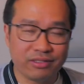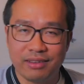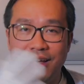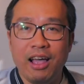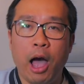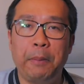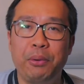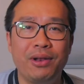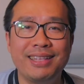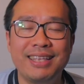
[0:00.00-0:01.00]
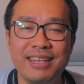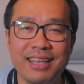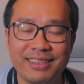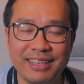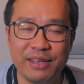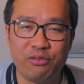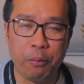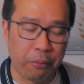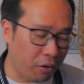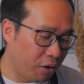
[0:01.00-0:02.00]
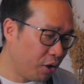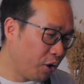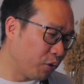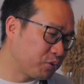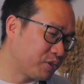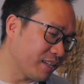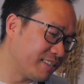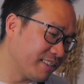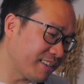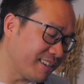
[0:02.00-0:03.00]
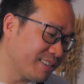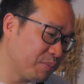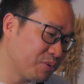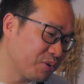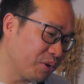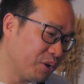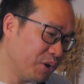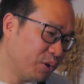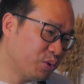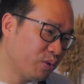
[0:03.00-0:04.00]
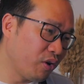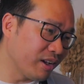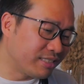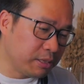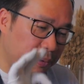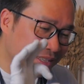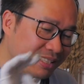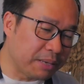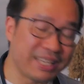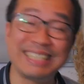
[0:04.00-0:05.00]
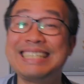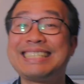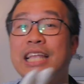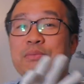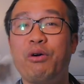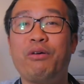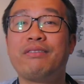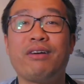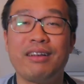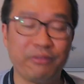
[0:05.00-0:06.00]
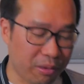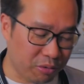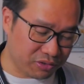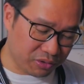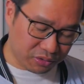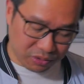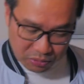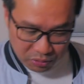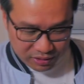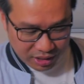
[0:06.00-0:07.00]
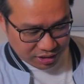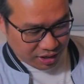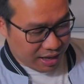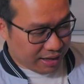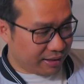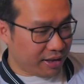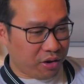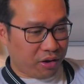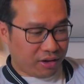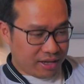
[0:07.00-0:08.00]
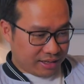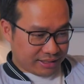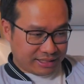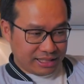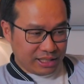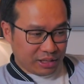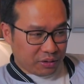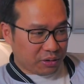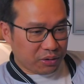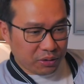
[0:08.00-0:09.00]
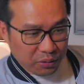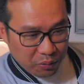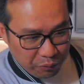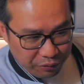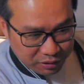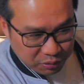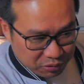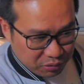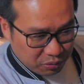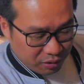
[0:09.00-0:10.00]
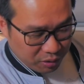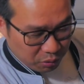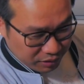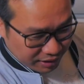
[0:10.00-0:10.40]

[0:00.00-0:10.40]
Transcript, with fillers: c'est un peu les délires des développeurs. En tout cas, c'est très amusant de le voir ici, placé comme ça discrètement, hein, voilà, vraiment sans, qu'on le sache. D'ailleurs, si euh, on fait attention euh, aux